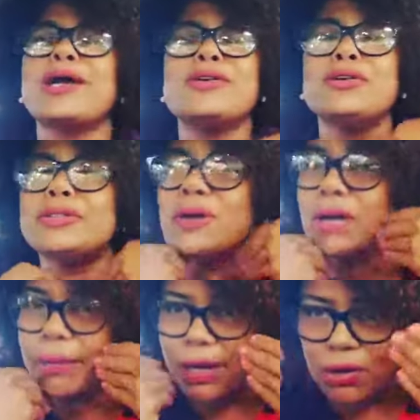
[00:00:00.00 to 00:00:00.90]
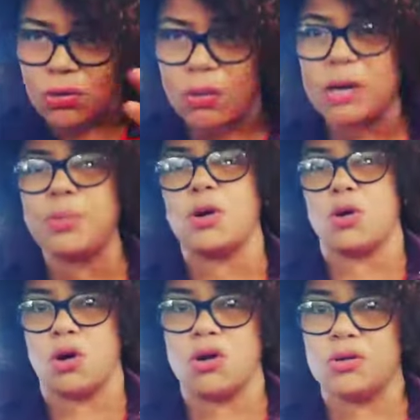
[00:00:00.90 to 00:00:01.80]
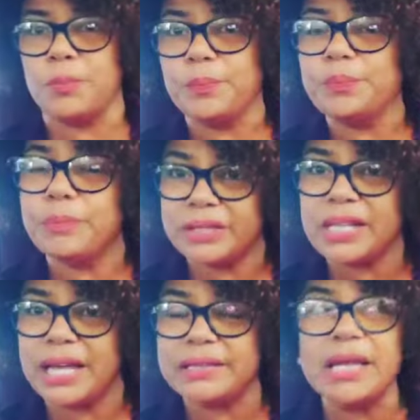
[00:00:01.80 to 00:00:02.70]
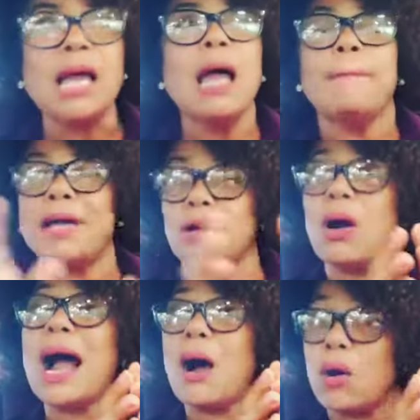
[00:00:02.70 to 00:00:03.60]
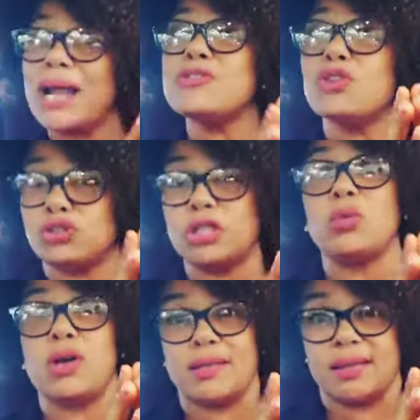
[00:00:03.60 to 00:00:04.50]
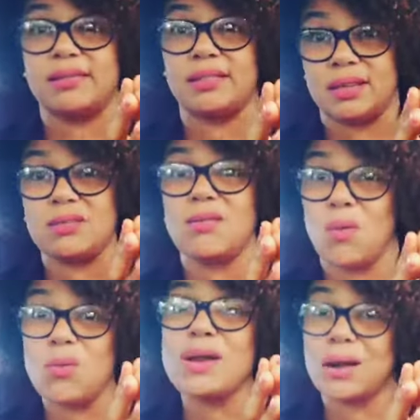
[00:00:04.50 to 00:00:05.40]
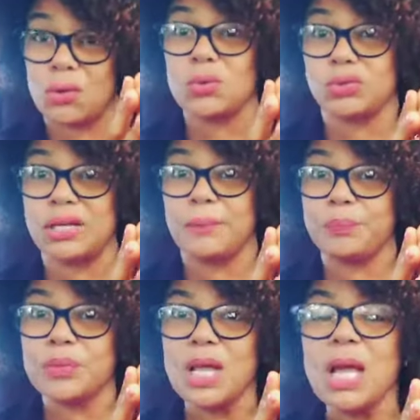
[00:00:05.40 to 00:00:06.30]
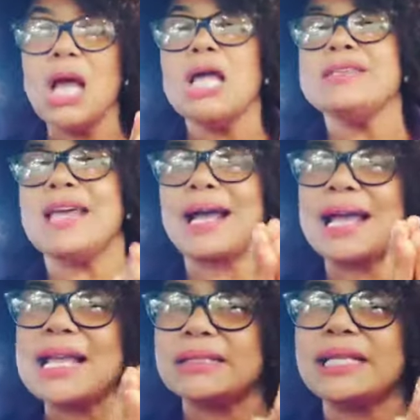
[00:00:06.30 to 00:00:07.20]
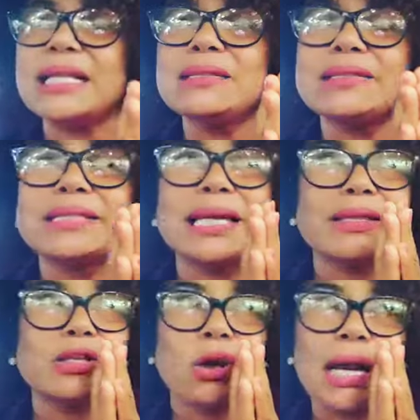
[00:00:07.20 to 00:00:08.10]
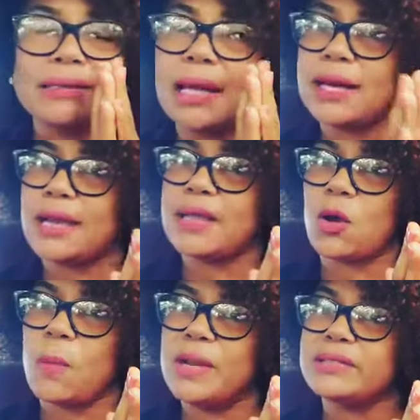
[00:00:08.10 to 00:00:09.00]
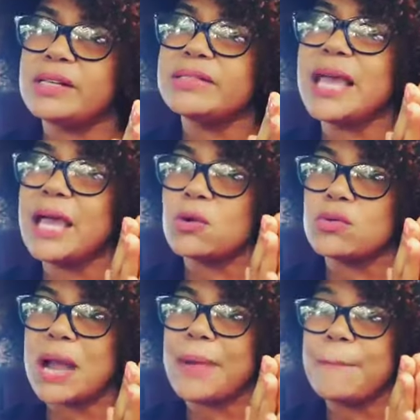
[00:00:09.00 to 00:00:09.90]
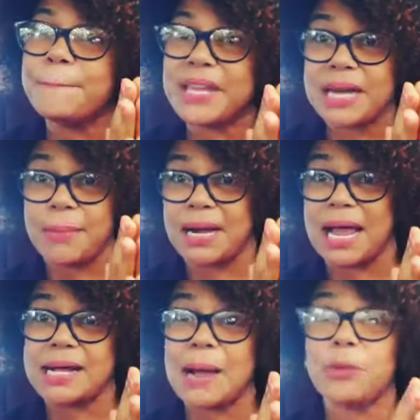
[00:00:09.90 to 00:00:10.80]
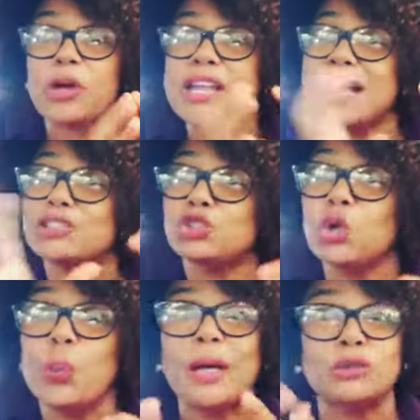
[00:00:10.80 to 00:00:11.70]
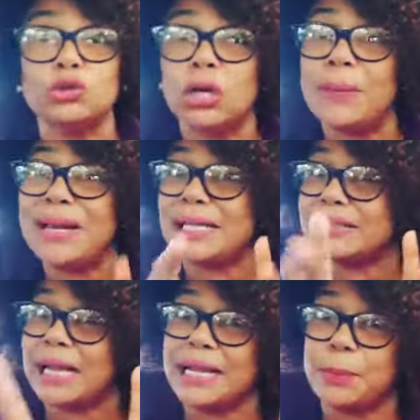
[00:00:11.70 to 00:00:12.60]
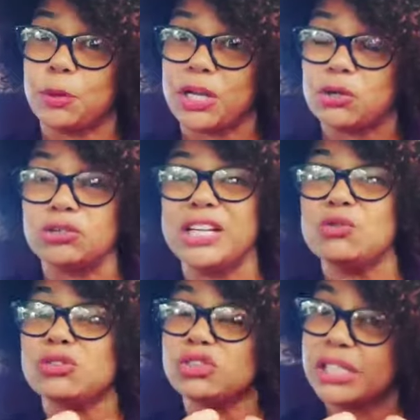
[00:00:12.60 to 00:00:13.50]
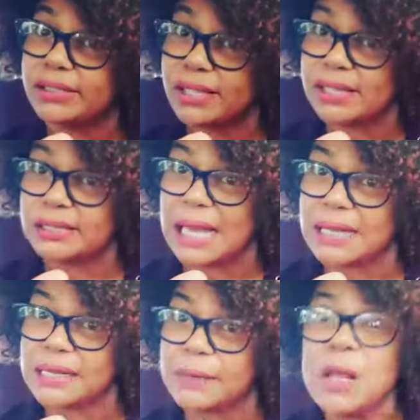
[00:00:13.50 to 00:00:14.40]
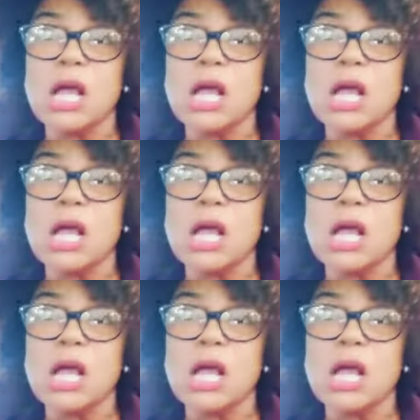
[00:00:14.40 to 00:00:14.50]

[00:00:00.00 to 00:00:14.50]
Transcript: es que yo no tengo que ver con cuerpo hot. ¿Me entiendes? Pero ahora yo sí voy a decir una cosa. Ya que ella se, dio la tarea de convertirse en una vampira blanca, porque ella chupa y tú no le ves la sangre, porque no tiene un cese de sangre.